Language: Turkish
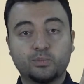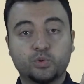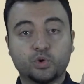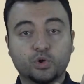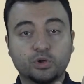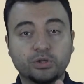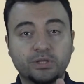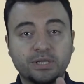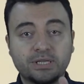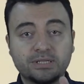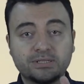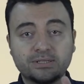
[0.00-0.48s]

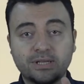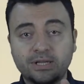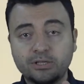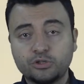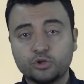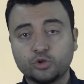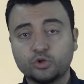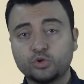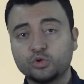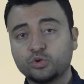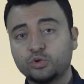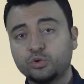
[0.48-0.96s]
protestan
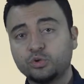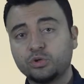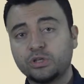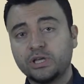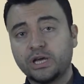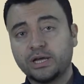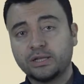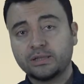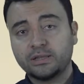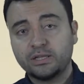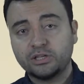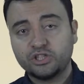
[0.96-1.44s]
çocukluk
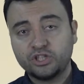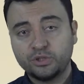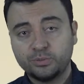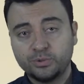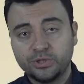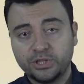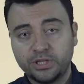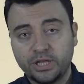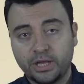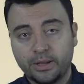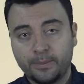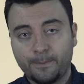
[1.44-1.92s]

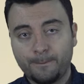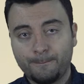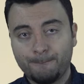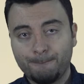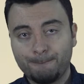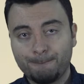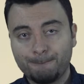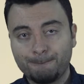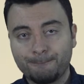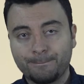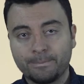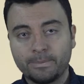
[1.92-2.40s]
yaklaşımında
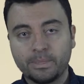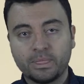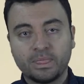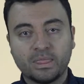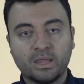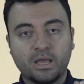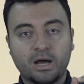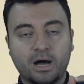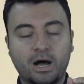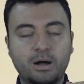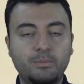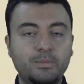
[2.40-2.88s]

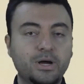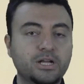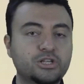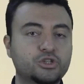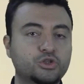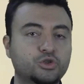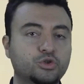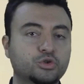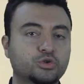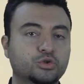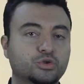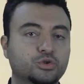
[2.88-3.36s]
amaç
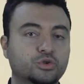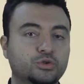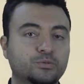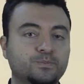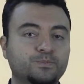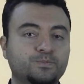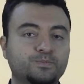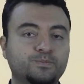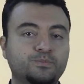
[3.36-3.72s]
şudur.